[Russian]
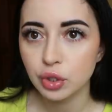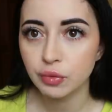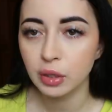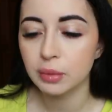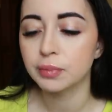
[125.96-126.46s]
то есть
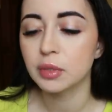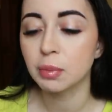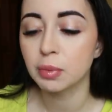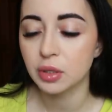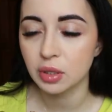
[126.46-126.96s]
вы
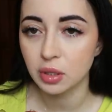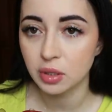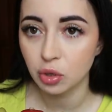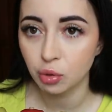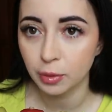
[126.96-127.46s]
заплатили
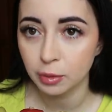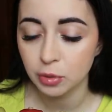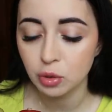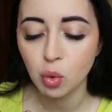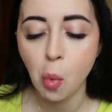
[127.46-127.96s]
за эту
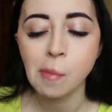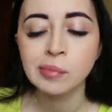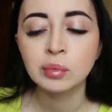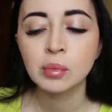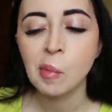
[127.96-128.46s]
подписку,
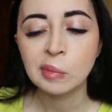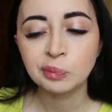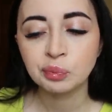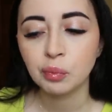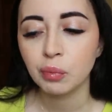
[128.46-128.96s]

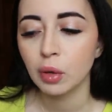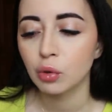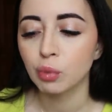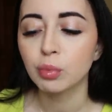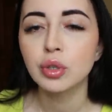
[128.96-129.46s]

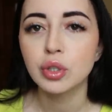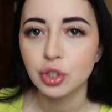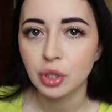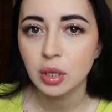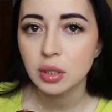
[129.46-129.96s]
то будет
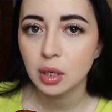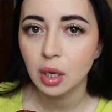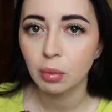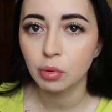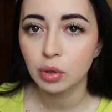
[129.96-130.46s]
считаться,
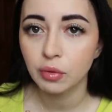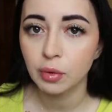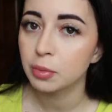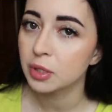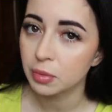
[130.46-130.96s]
как будто
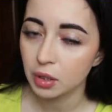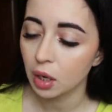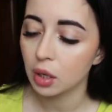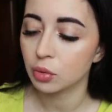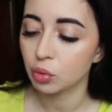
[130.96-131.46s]
вы
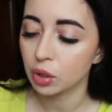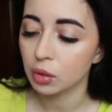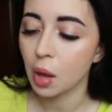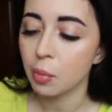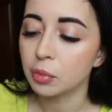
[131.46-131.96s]
посмотрели эту
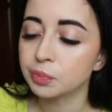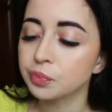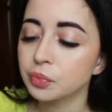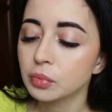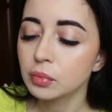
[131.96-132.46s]
рекламу.
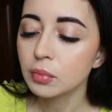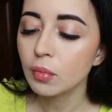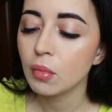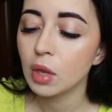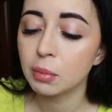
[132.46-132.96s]

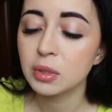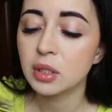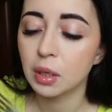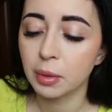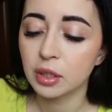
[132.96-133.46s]
И мы
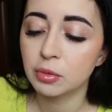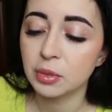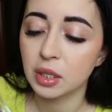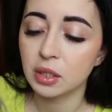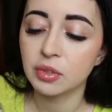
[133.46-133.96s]
зарабатываем,
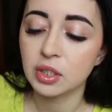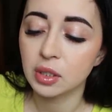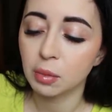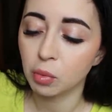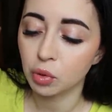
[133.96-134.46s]

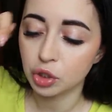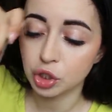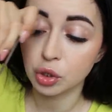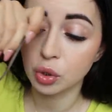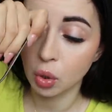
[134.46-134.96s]
следовательно,
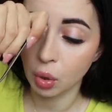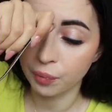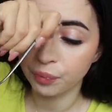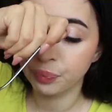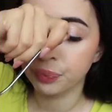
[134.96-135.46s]
больше.
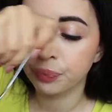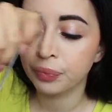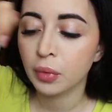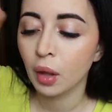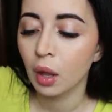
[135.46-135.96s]
Но
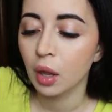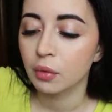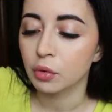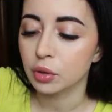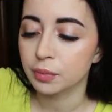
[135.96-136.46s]

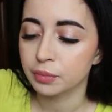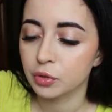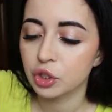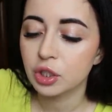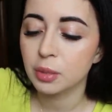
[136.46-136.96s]
вот
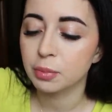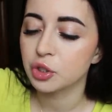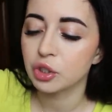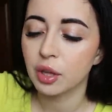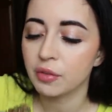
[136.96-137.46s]
чисто
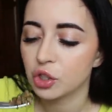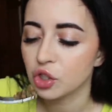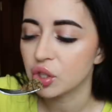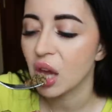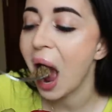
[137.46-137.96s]

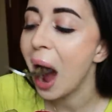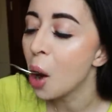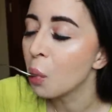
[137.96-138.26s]
по-человечески